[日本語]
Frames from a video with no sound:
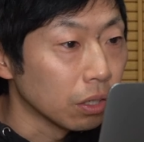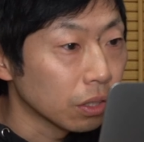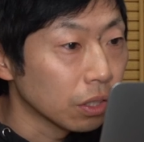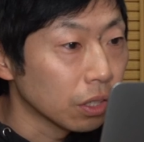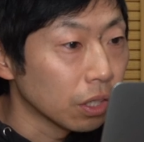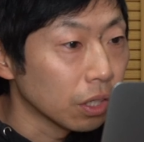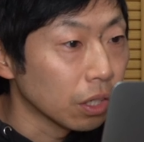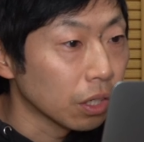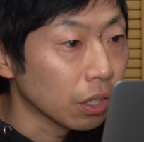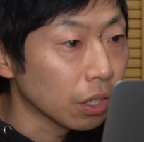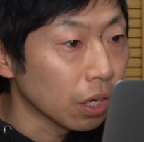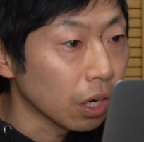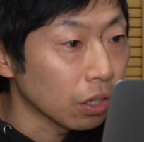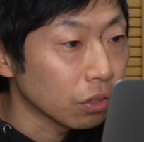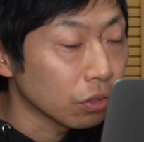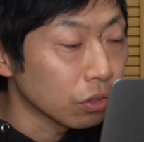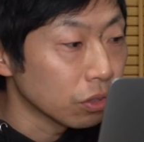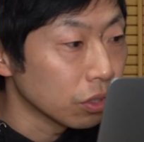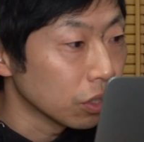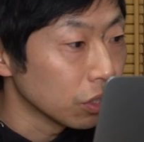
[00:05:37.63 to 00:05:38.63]
えー、
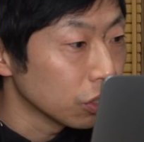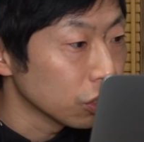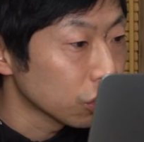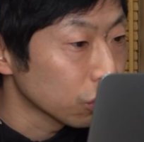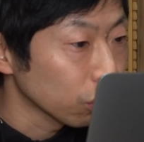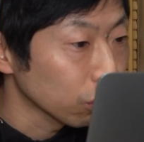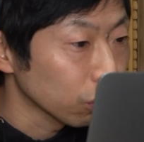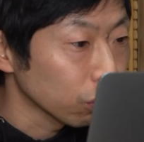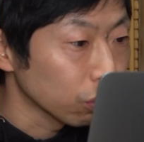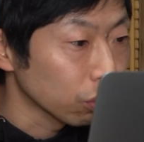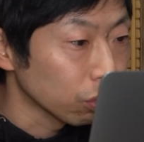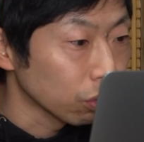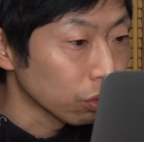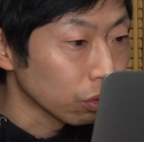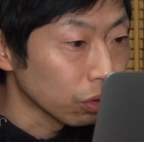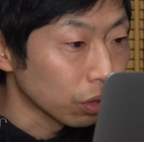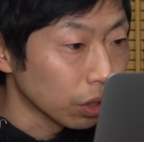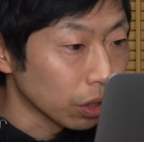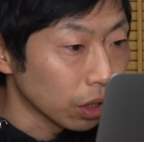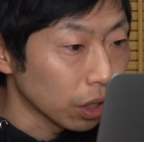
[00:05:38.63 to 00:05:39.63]
確認書というこ
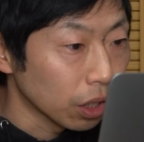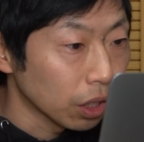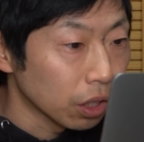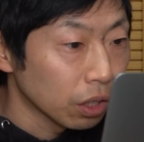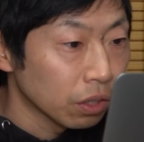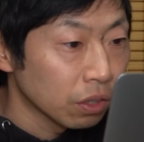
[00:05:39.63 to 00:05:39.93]
とでね、